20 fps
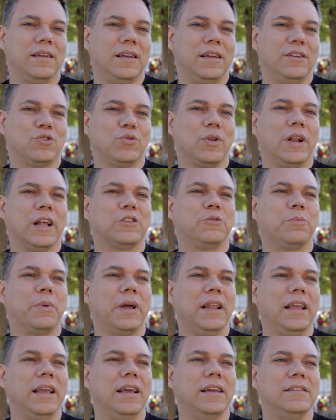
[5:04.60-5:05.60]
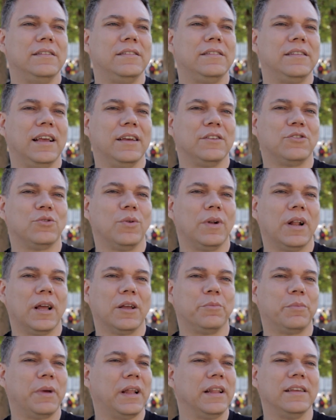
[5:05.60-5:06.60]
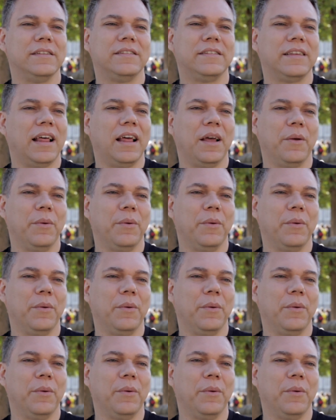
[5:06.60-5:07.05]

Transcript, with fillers: Es una experiencia, es una experiencia